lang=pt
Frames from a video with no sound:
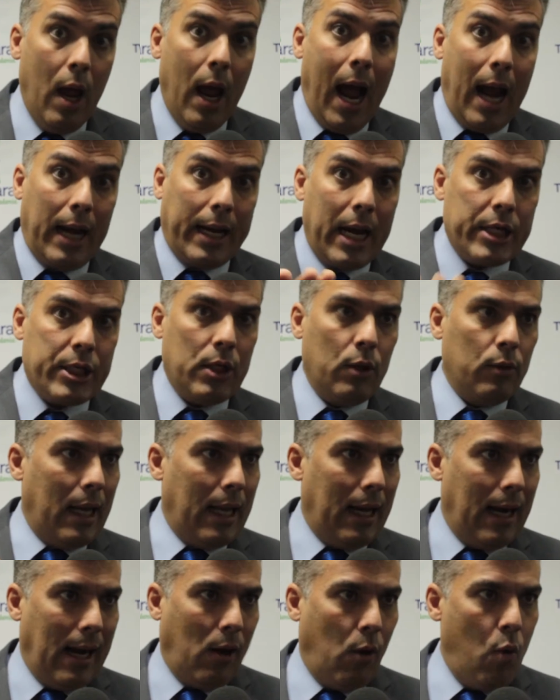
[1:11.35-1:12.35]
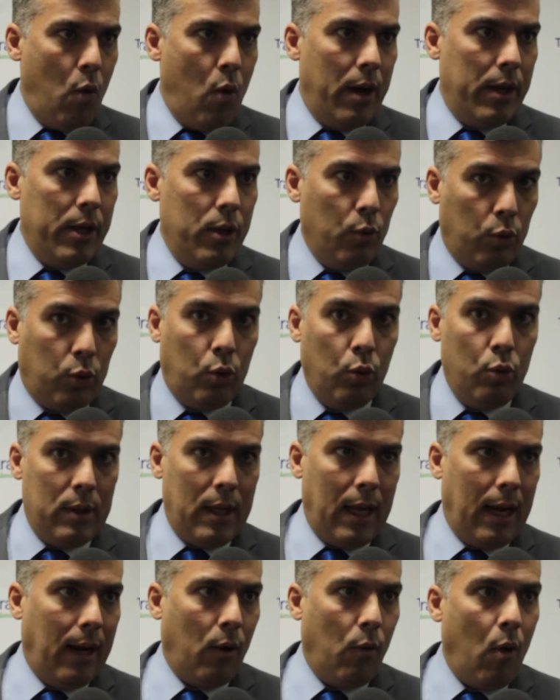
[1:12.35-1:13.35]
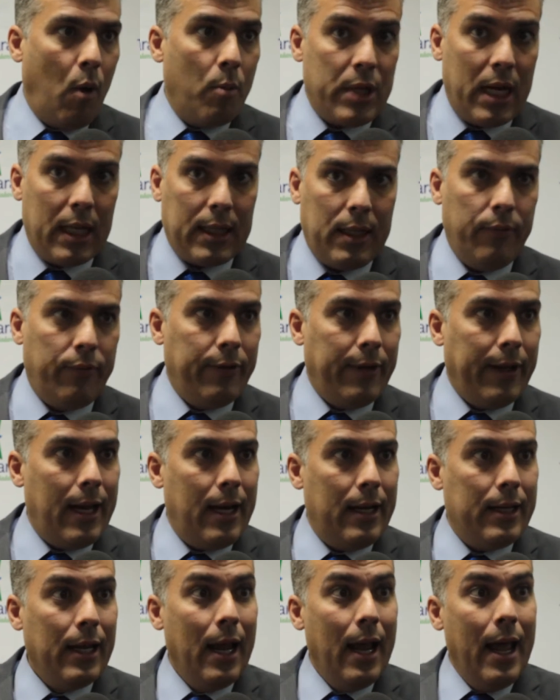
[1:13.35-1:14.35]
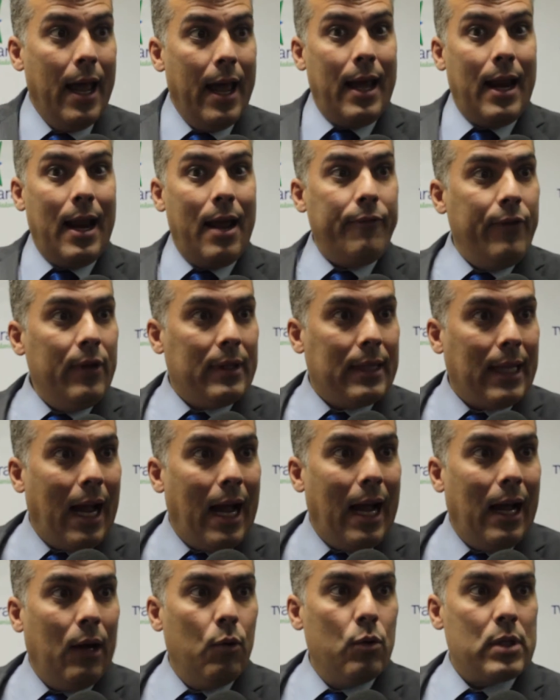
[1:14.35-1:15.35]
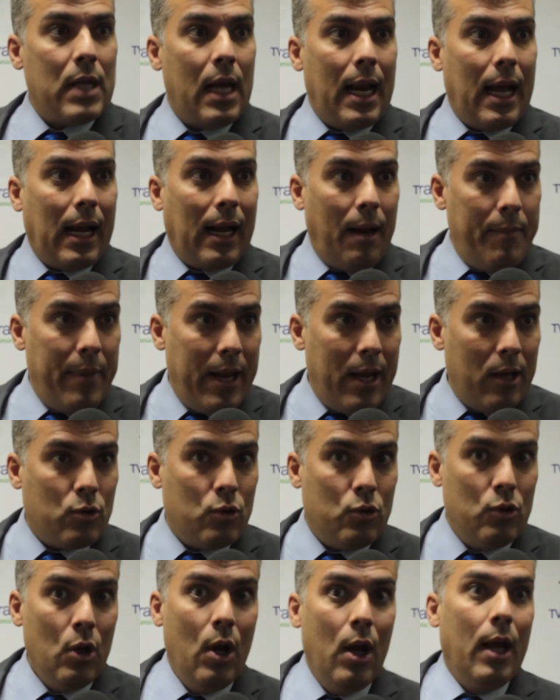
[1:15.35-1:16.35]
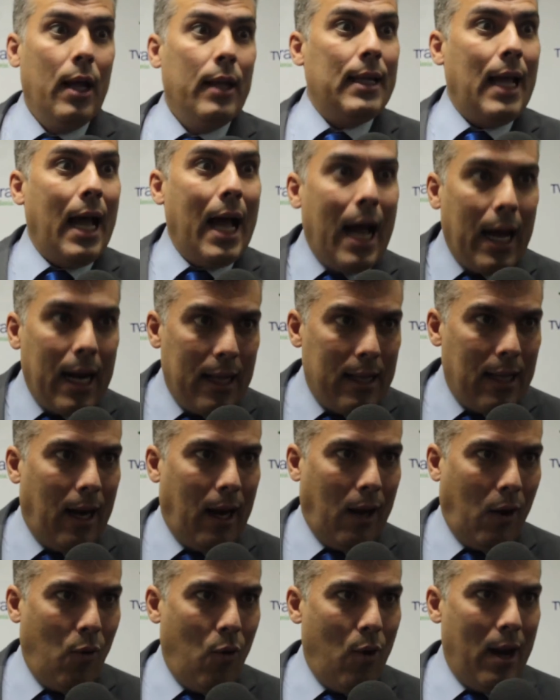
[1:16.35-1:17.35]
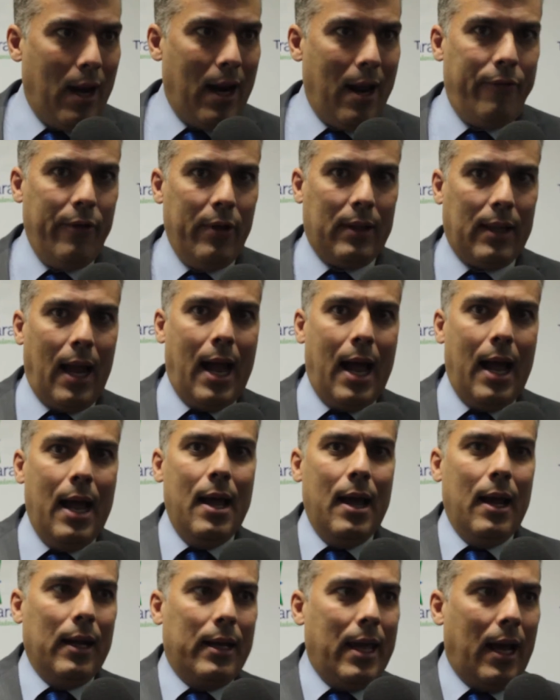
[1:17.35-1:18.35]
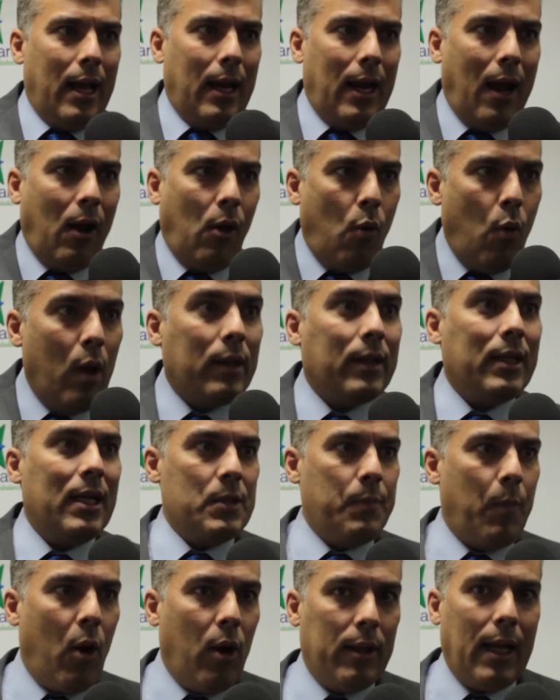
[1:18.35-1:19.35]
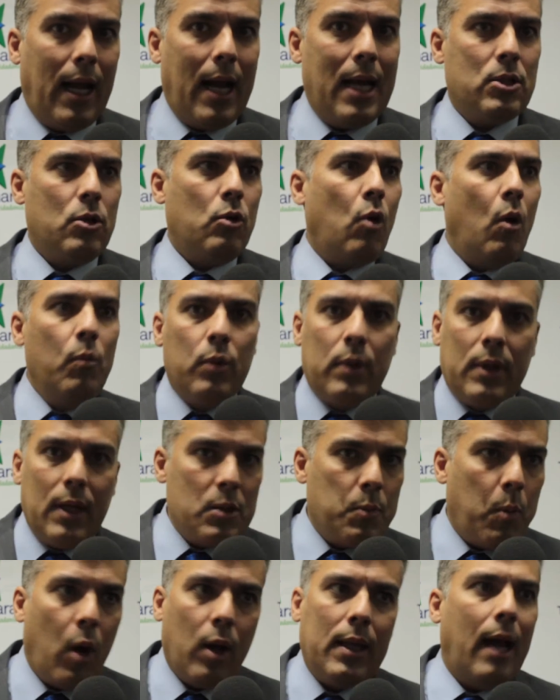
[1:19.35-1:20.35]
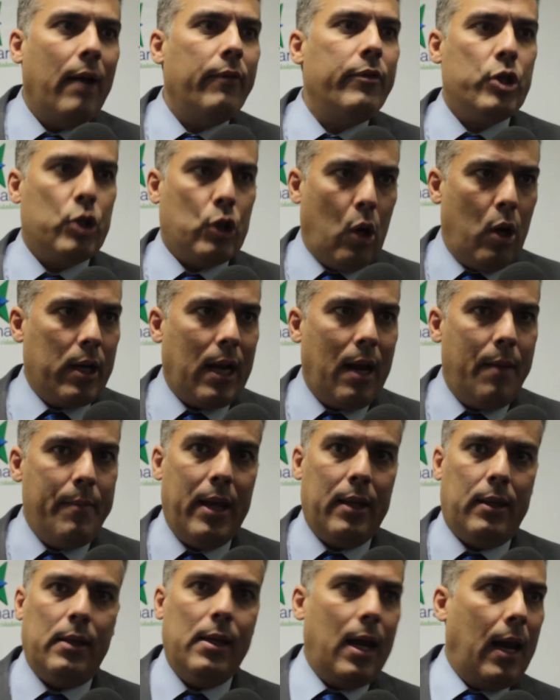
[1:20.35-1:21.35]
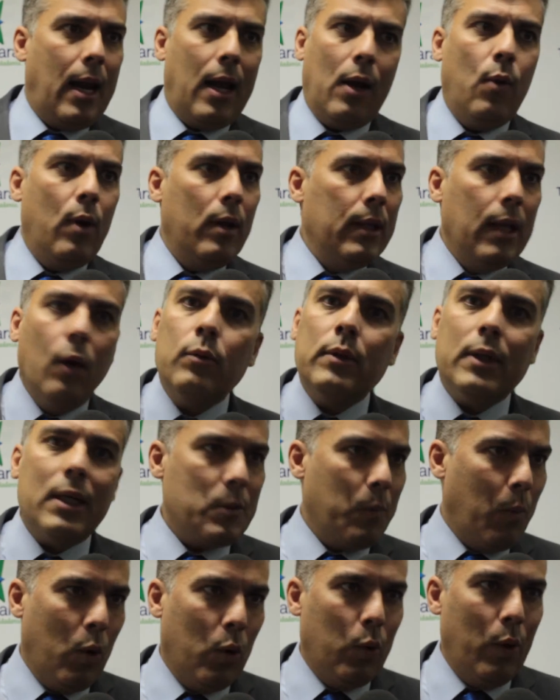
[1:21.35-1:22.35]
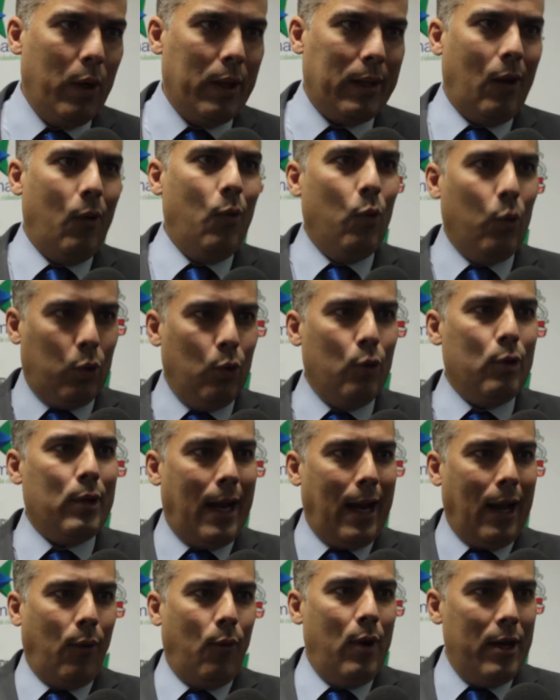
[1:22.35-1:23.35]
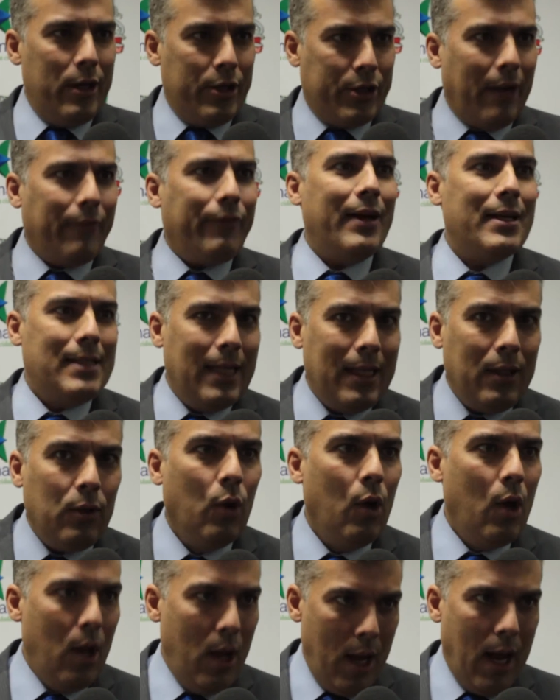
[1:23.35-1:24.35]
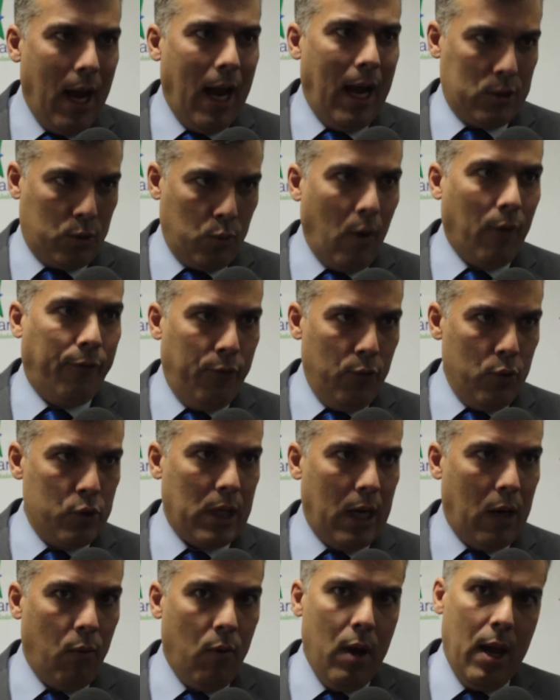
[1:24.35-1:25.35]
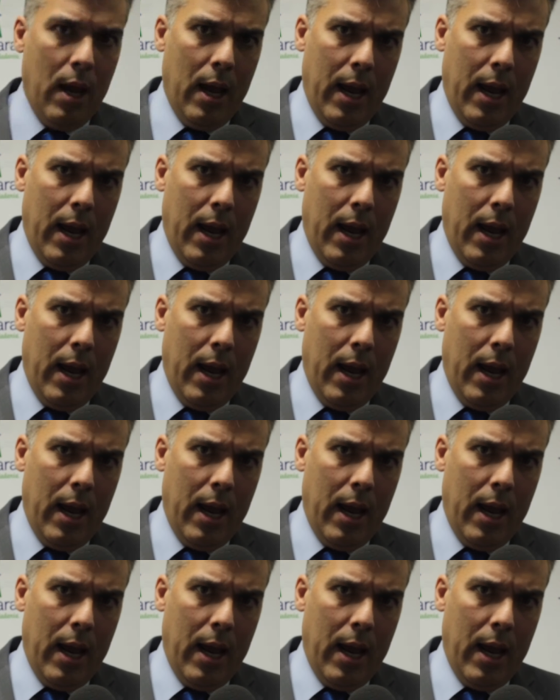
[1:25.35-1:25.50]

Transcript: A questão da lagoa e o túnel da lagoa, o objetivo dele era evitar os alagamentos na área da lagoa, era evitar que a lagoa transbordasse como transbordava historicamente. E a lagoa não transbordou. Então, o túnel da lagoa ele está fazendo a sua função.